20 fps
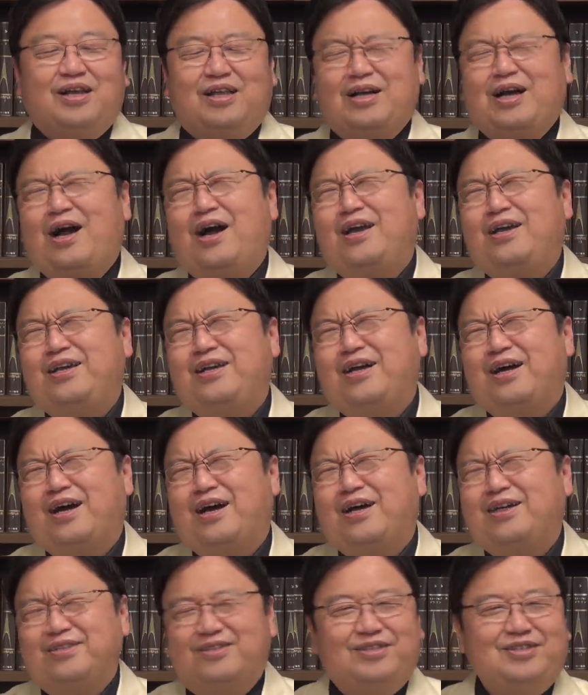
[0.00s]
海
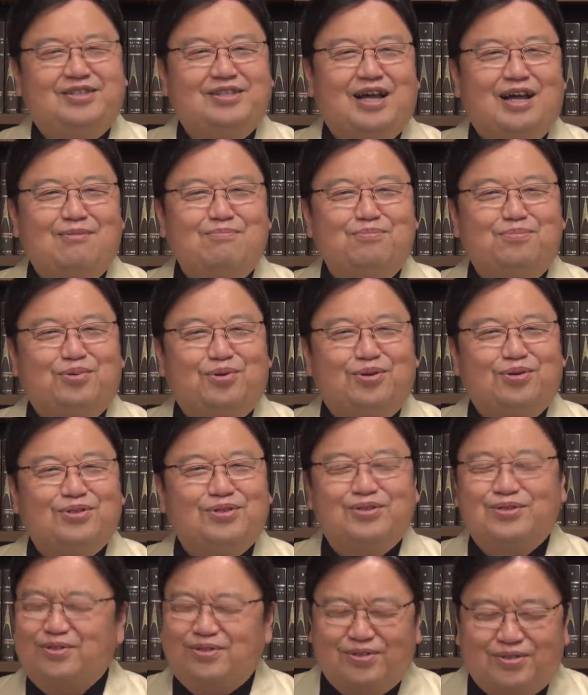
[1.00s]
岸散歩
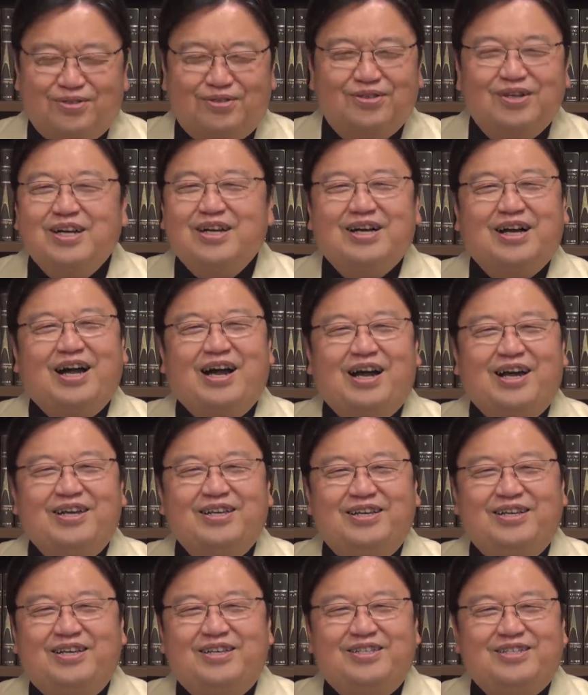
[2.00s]
する、
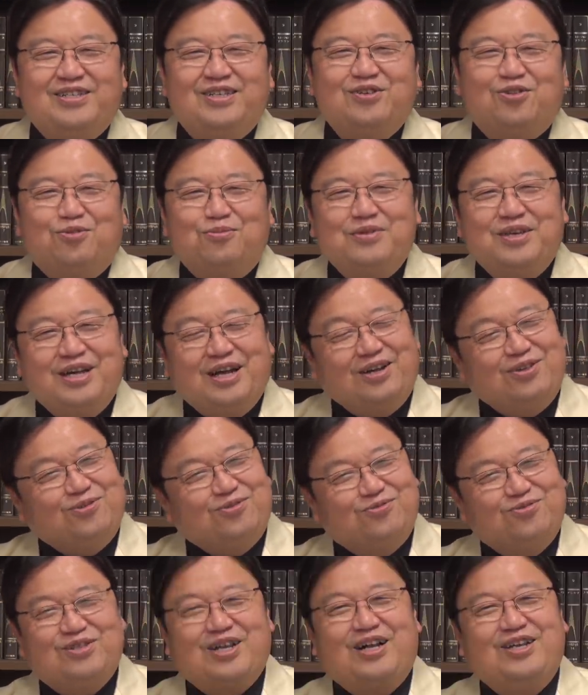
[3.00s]
寛一お宮
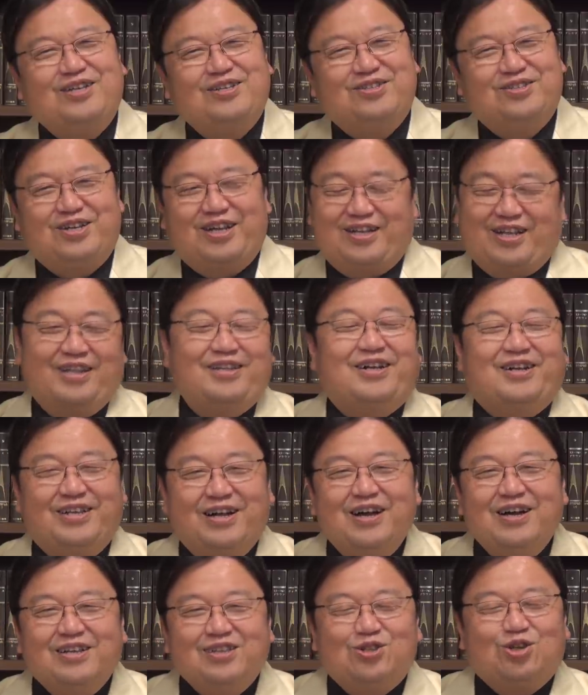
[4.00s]
の二人連れだったかな。
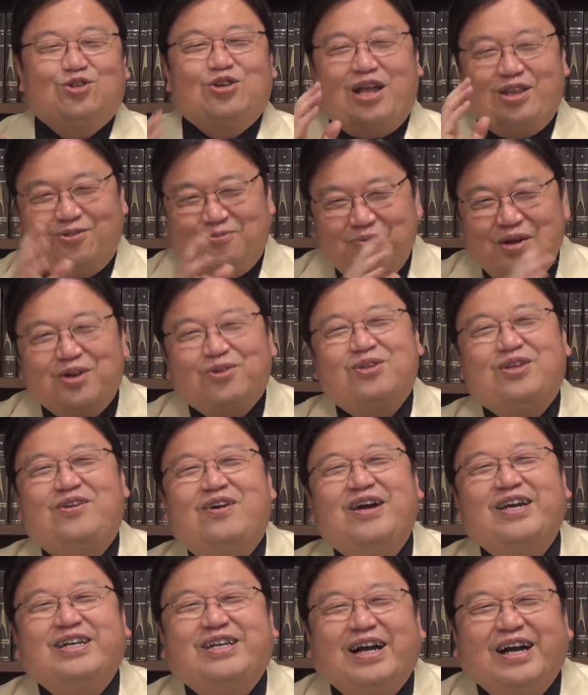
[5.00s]
ちょっとあの
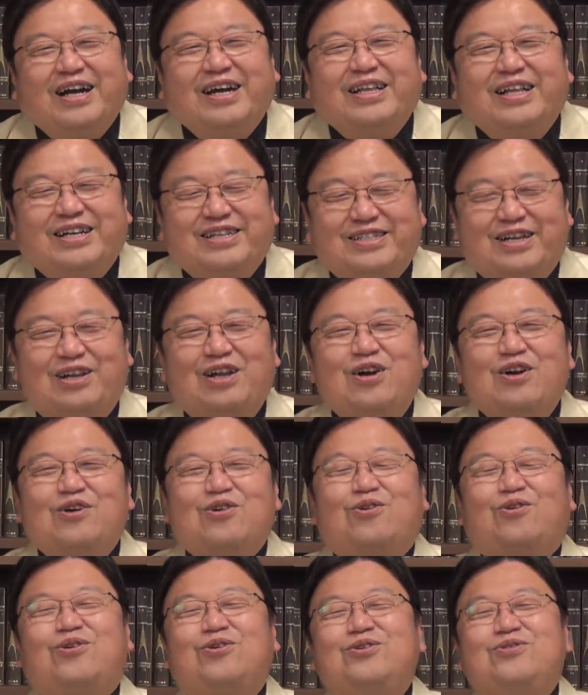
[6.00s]
メロディーがいい加減なんですけど、
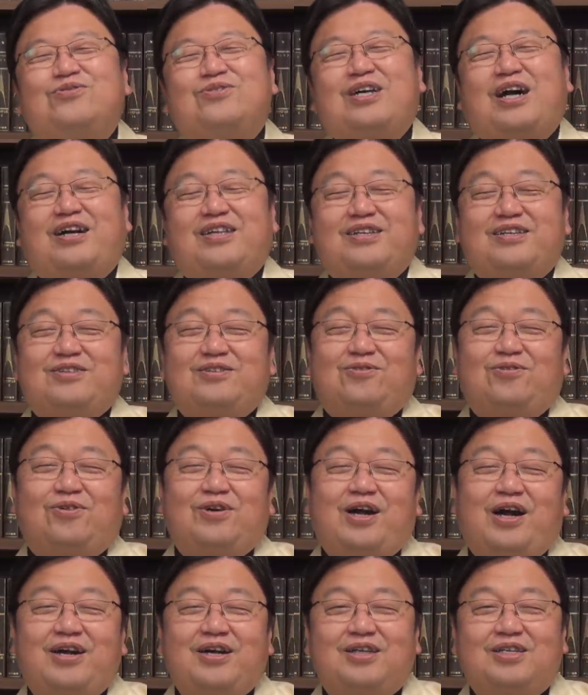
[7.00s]
こういう歌がですね、
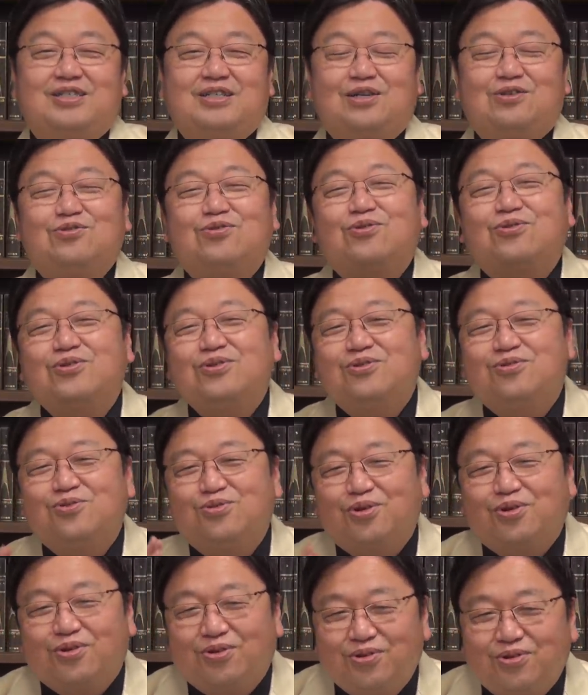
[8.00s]
大入りした、そういう
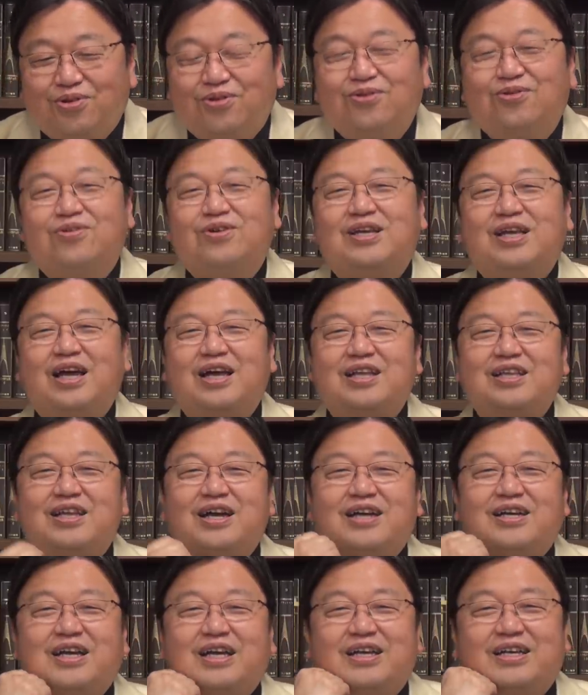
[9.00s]
ドロドロの現
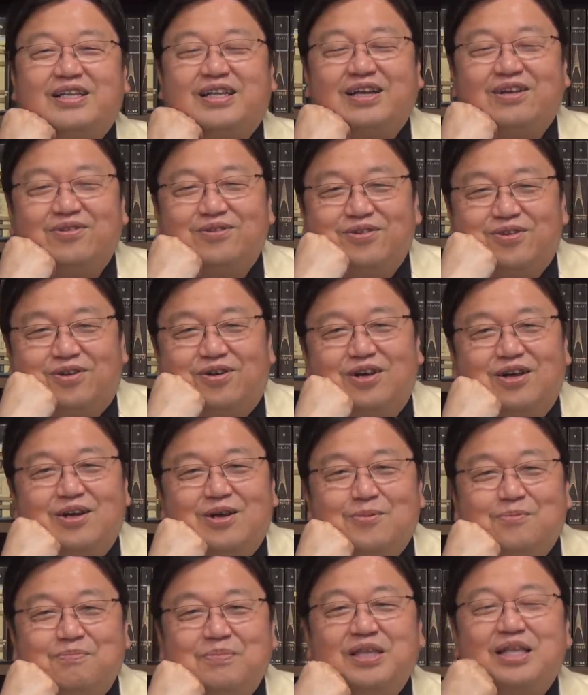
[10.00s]
代劇っていうのを
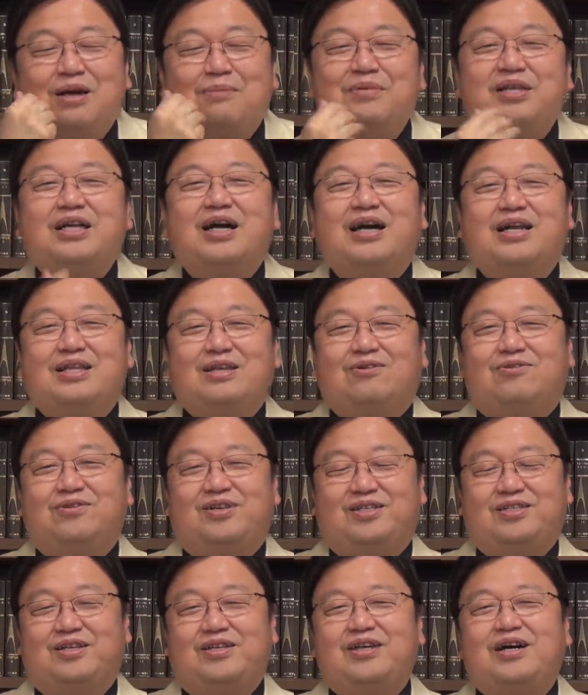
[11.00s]
みんな見たかった頃
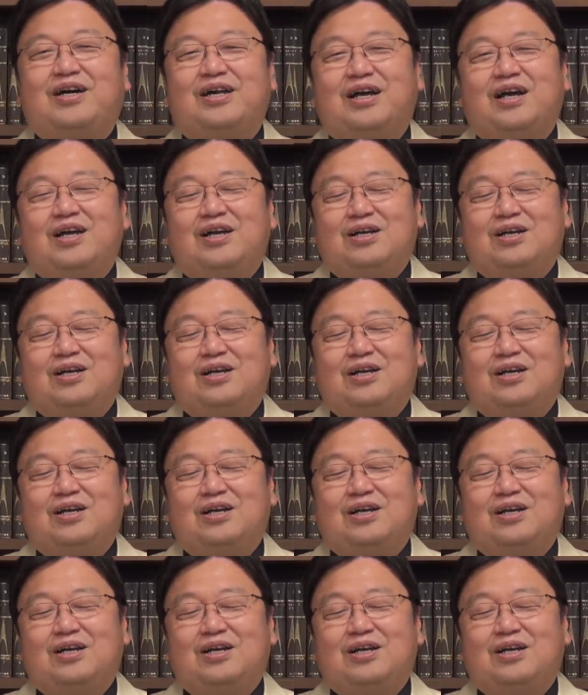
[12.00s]
なんですね。だから、